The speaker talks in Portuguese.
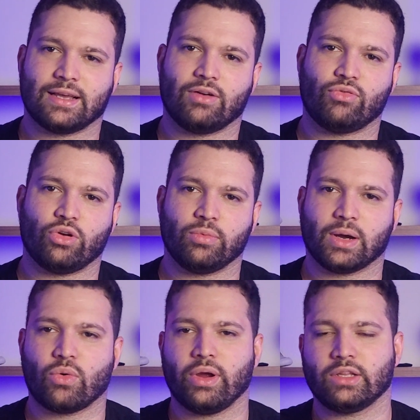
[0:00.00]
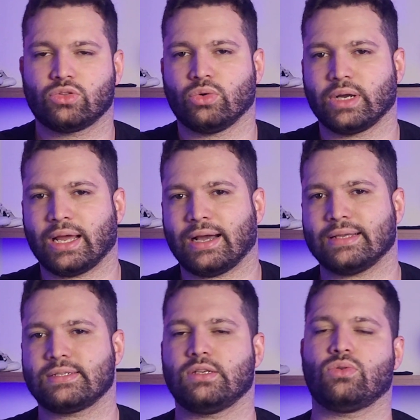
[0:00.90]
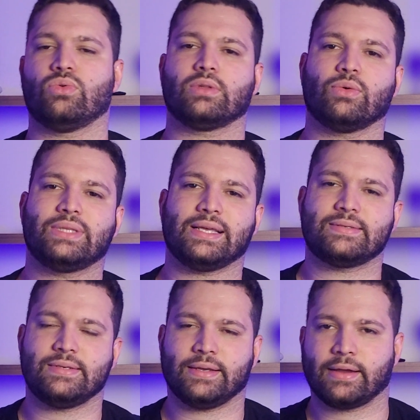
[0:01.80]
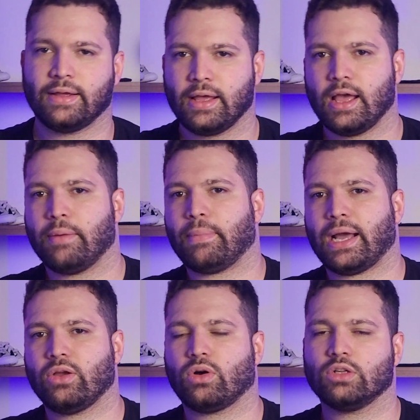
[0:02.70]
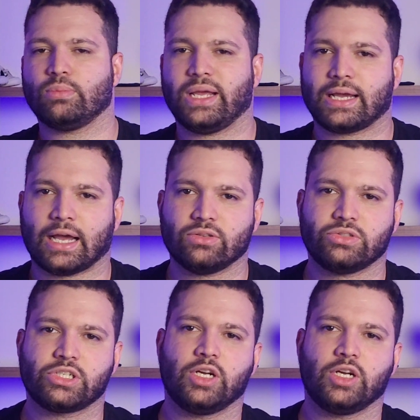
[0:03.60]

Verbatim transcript: ela foi uma corretora, era a segunda ou terceira maior no mercado de